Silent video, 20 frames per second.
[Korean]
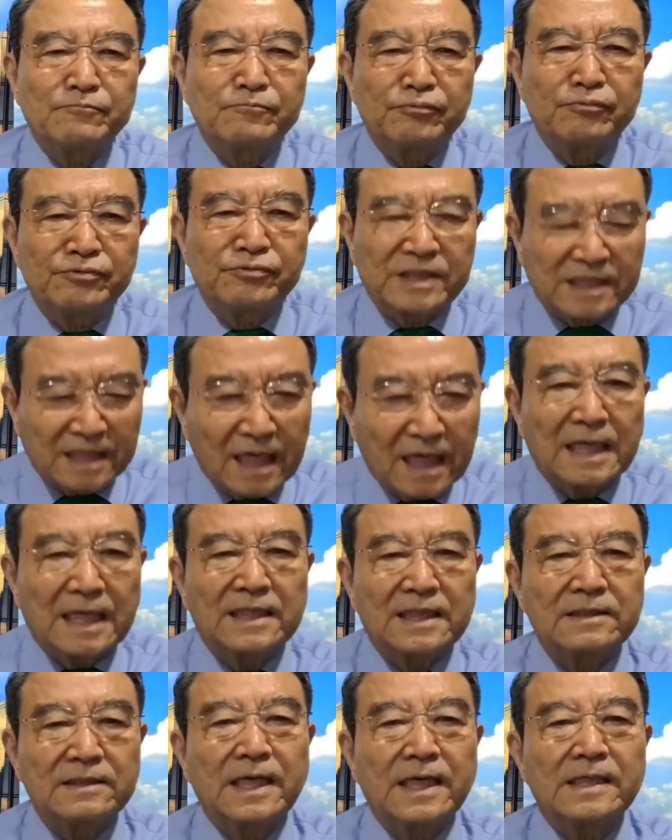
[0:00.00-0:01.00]

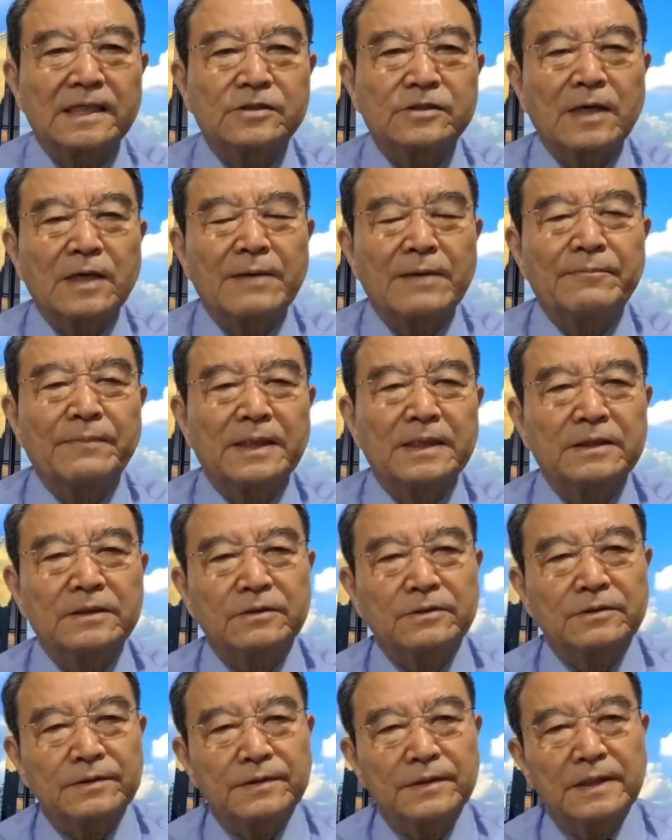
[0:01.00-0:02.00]
무식하다는 얘기죠
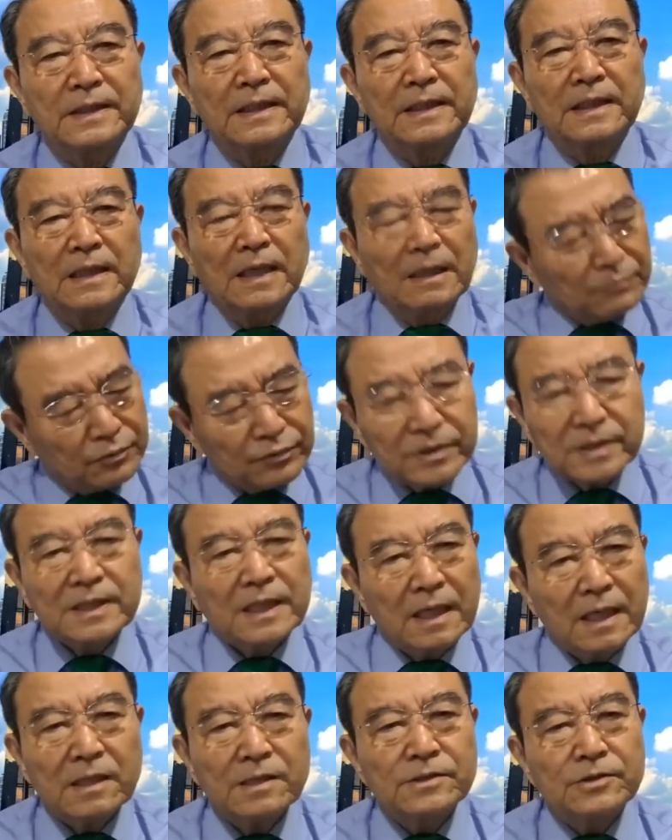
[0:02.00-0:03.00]
한마디로
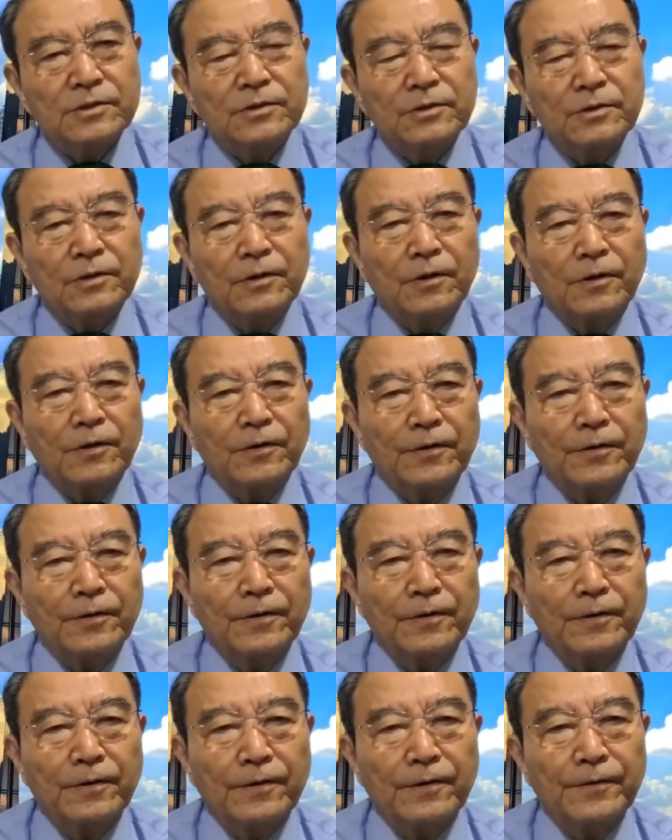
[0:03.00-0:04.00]
무식한 거죠.
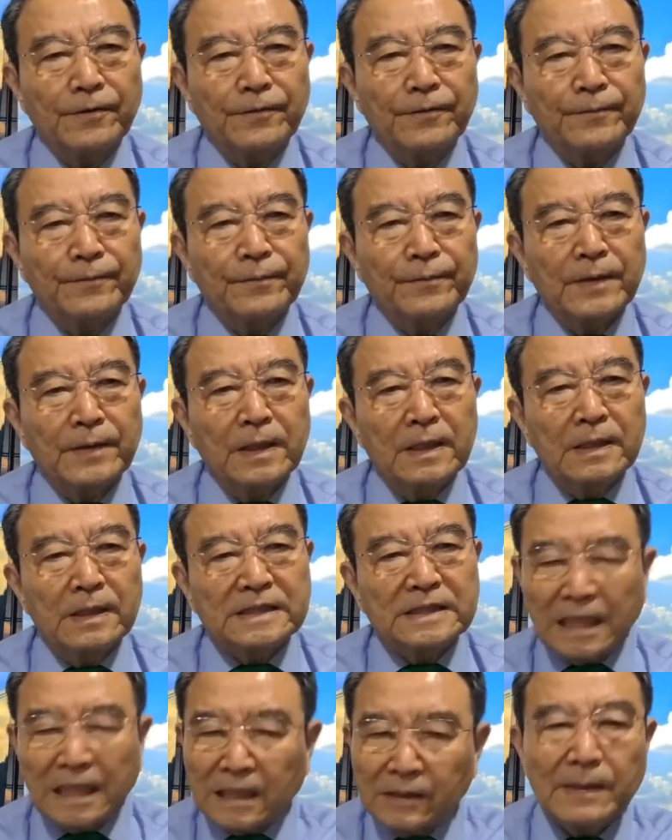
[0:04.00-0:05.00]

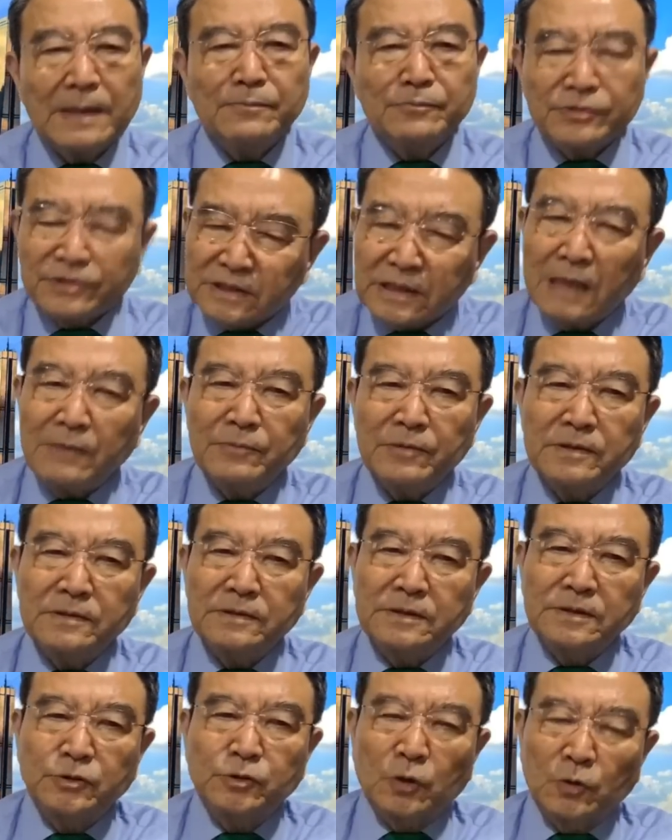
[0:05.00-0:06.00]
자기만
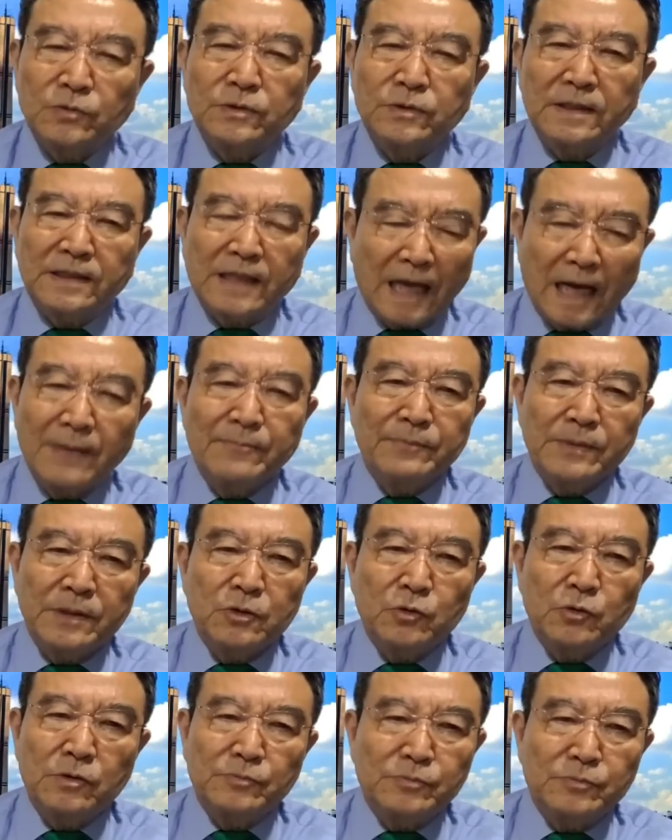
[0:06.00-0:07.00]
무식하면 좋은데
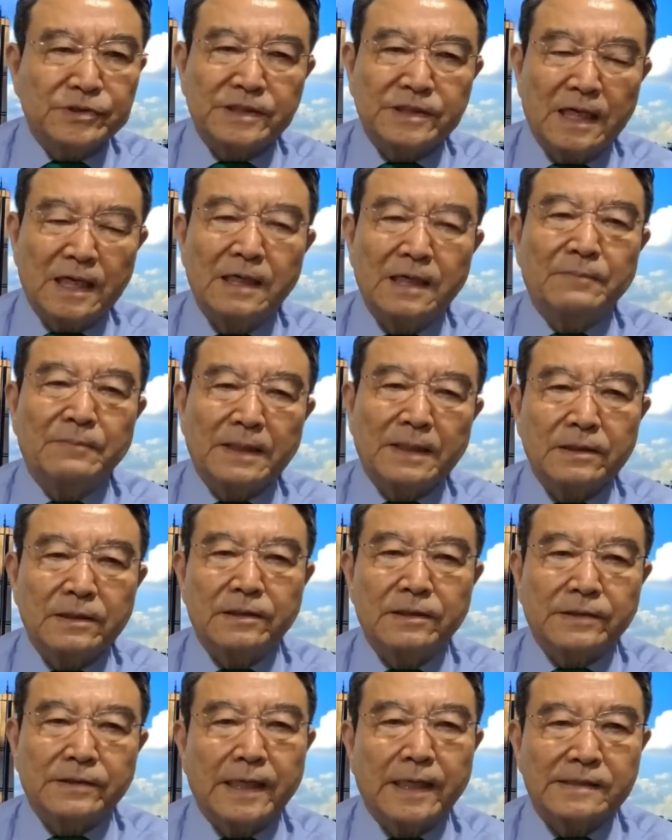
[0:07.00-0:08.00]
대한민국을 무식하게
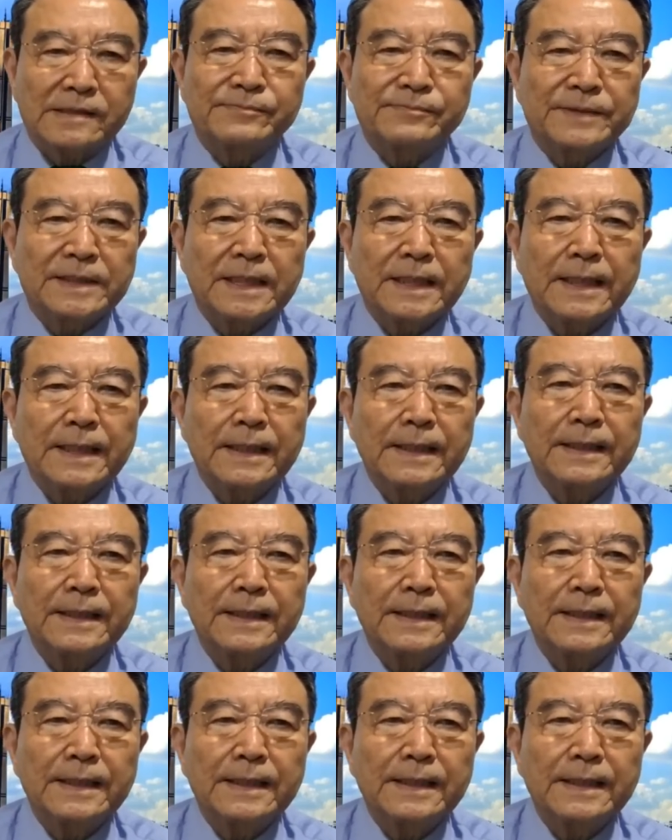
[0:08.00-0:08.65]
만들어 되겠습니까?